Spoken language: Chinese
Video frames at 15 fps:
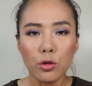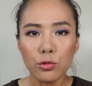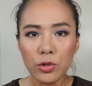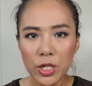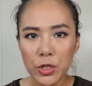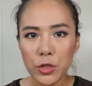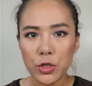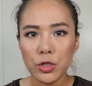
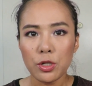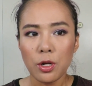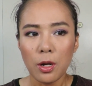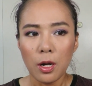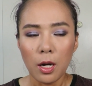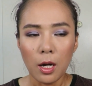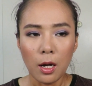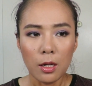rich。
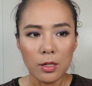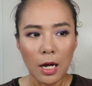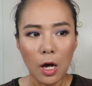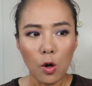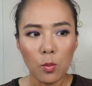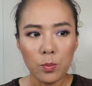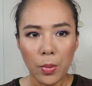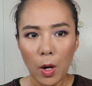啊，然
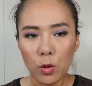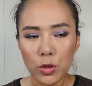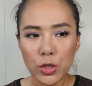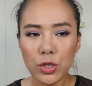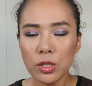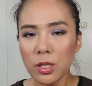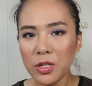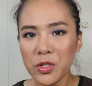后保
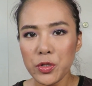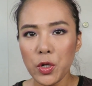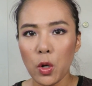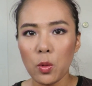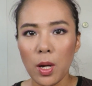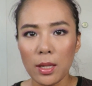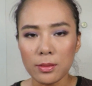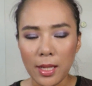湿的这
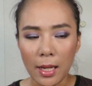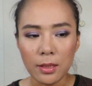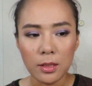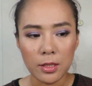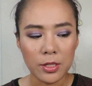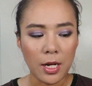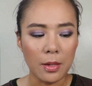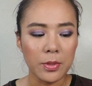种啊打
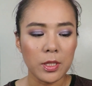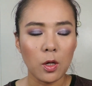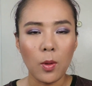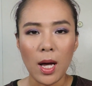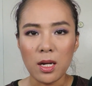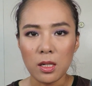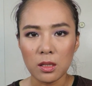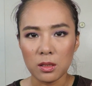底的产品的
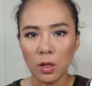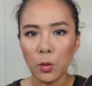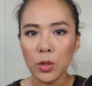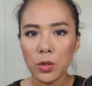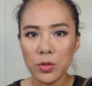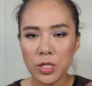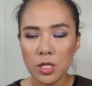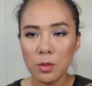话，可能
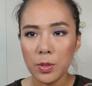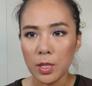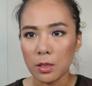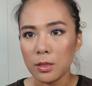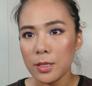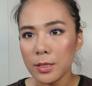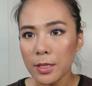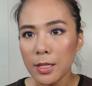会有起皮
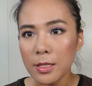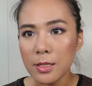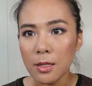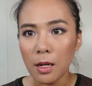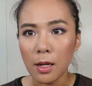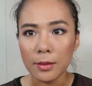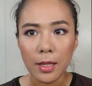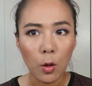儿的现
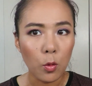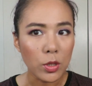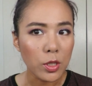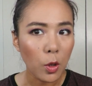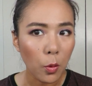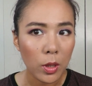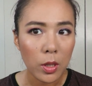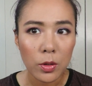象啊。那我
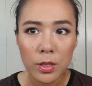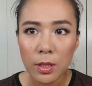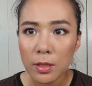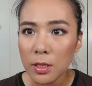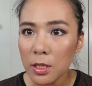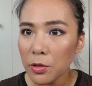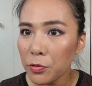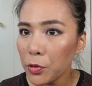是混油
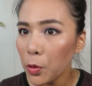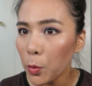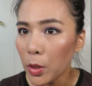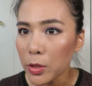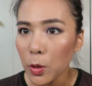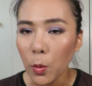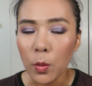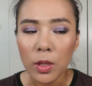性肌肤，
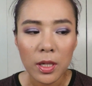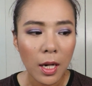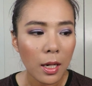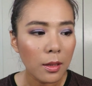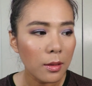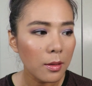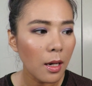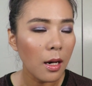我用
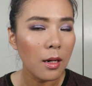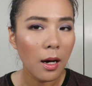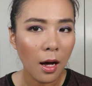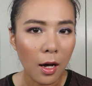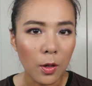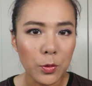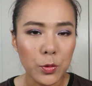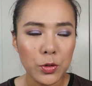刚刚
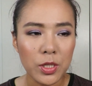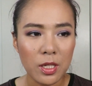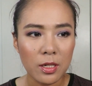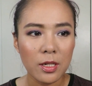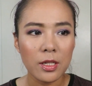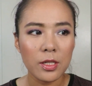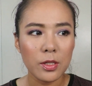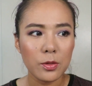好，就是你
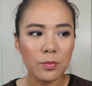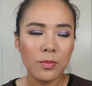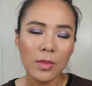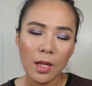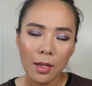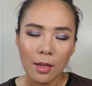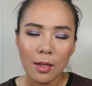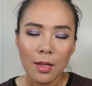可以
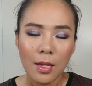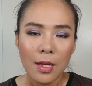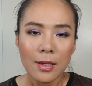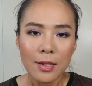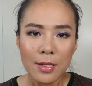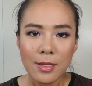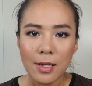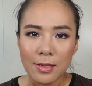
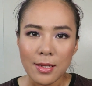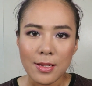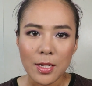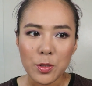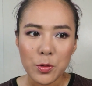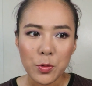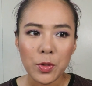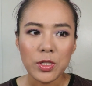可以想象一
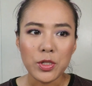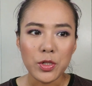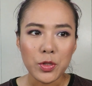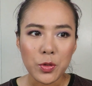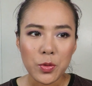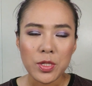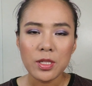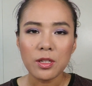下，就如果你是
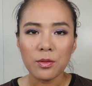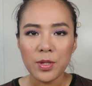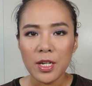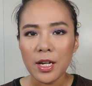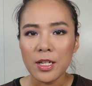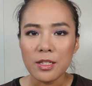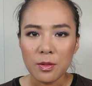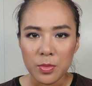中性到
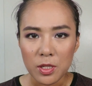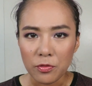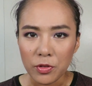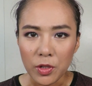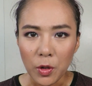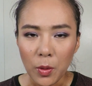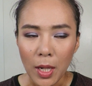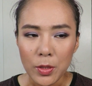偏干性皮
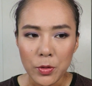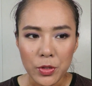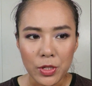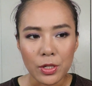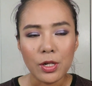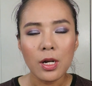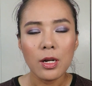肤的话，就是